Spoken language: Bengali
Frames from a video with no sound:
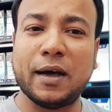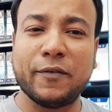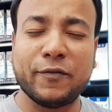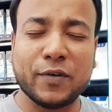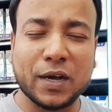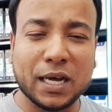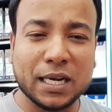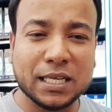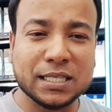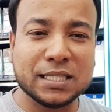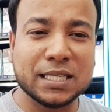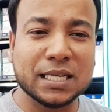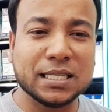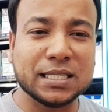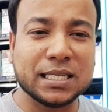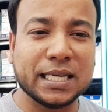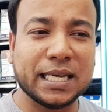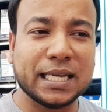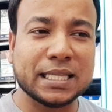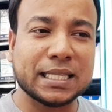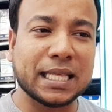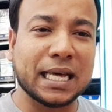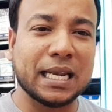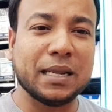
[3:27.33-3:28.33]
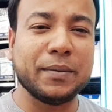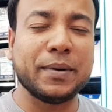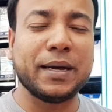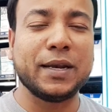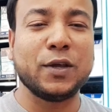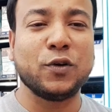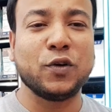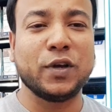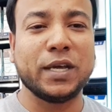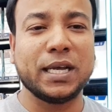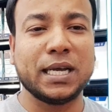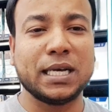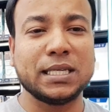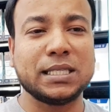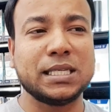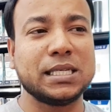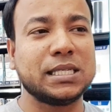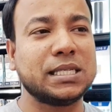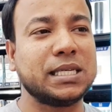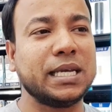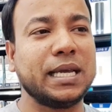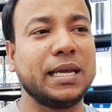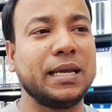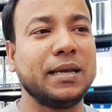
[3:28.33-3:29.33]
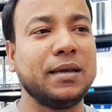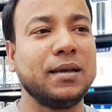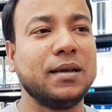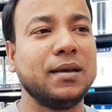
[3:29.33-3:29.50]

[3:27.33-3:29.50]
আফগানিস্তান যাইয়া তালেবানি হয়ে গেছে সে